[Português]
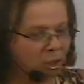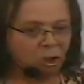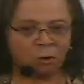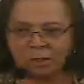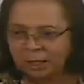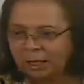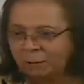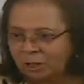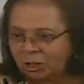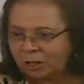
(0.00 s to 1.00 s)
A gente
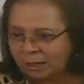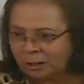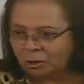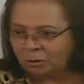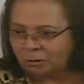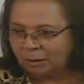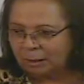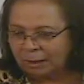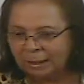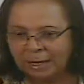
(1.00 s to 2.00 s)
conseguiria imaginar isso?
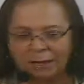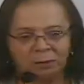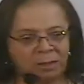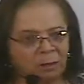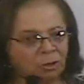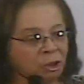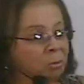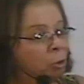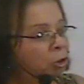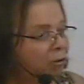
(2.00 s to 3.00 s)
Lá nos idos
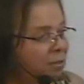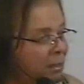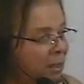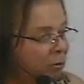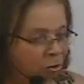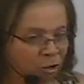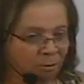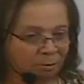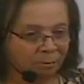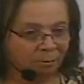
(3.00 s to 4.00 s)
de
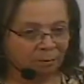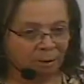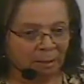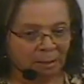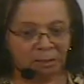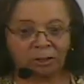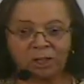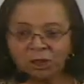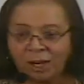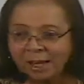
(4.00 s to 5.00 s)
1900? Se
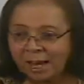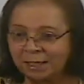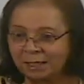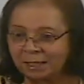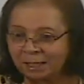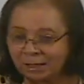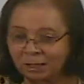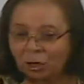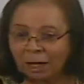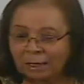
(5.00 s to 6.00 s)
alguém chegasse e dissesse
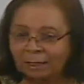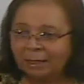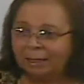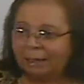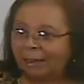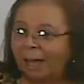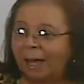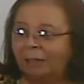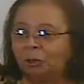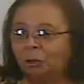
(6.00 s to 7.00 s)
assim: olha,
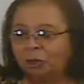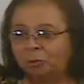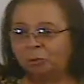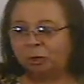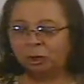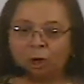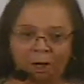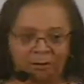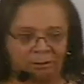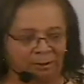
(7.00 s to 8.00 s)
lá em
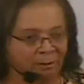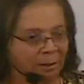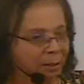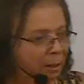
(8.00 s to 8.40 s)
2009,